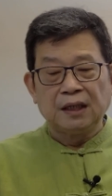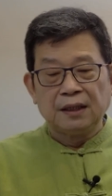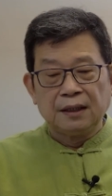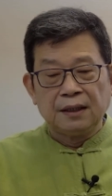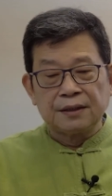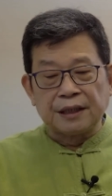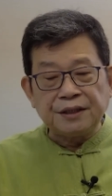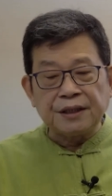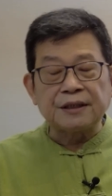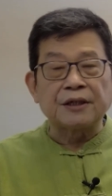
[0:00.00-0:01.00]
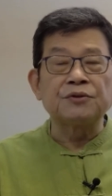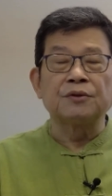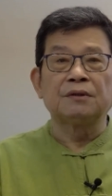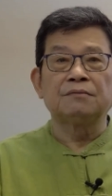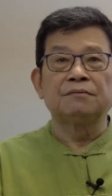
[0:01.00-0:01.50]
陈景强
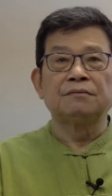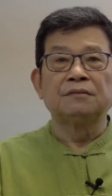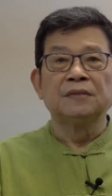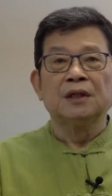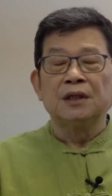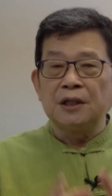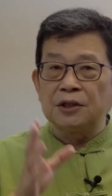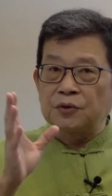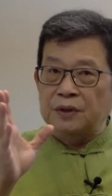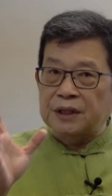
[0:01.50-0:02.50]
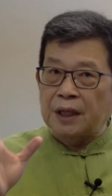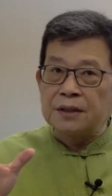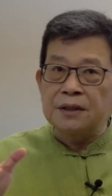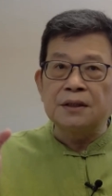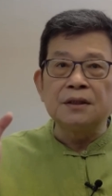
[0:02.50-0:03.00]
说：“一座城
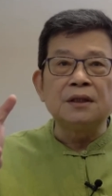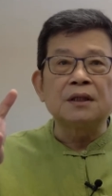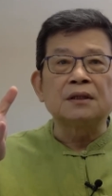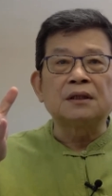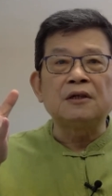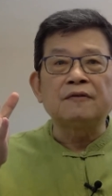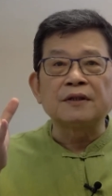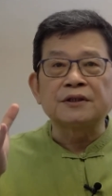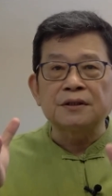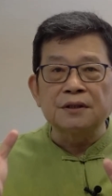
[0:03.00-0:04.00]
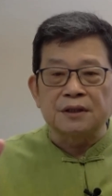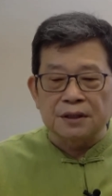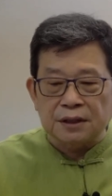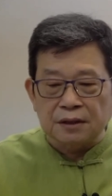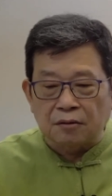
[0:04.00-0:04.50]
市，一个地方是死
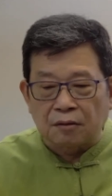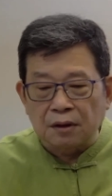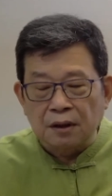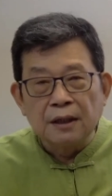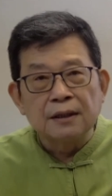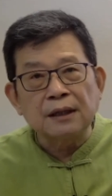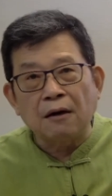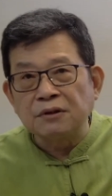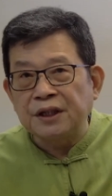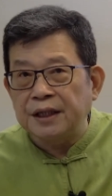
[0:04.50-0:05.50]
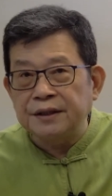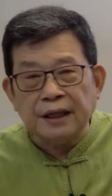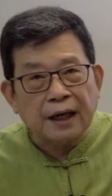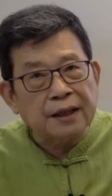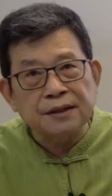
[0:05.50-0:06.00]
是活，到天堂
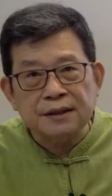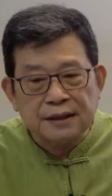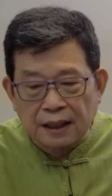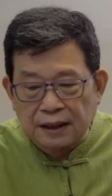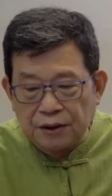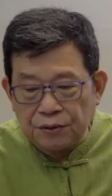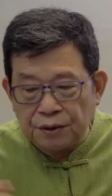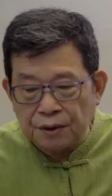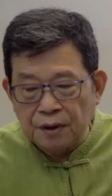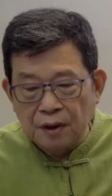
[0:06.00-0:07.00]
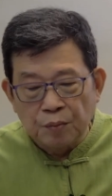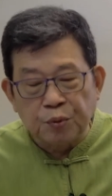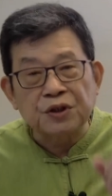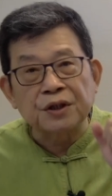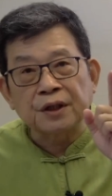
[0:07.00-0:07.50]
还是下地狱，不
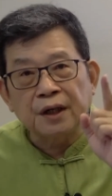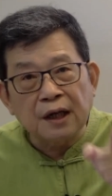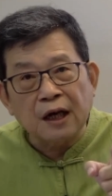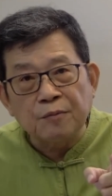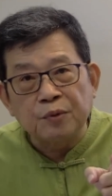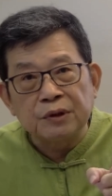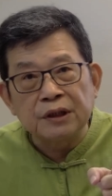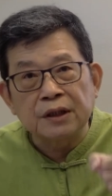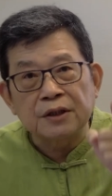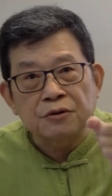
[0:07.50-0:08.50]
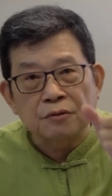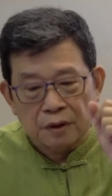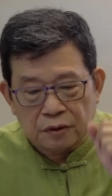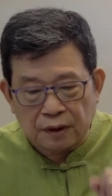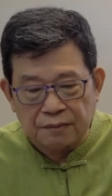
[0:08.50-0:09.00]
是特朗普一个人说了
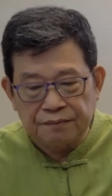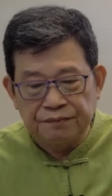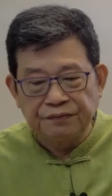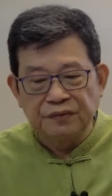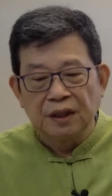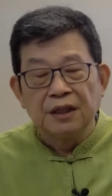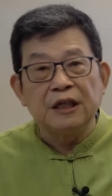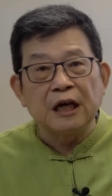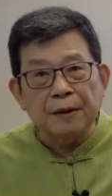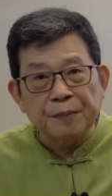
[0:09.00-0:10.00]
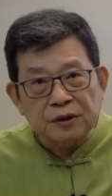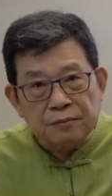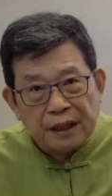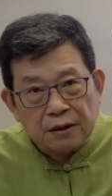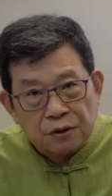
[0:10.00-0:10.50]
算，也不是
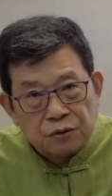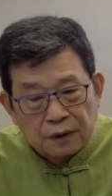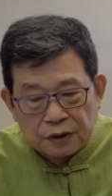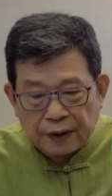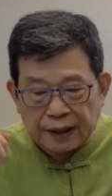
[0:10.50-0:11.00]
美国说了算的。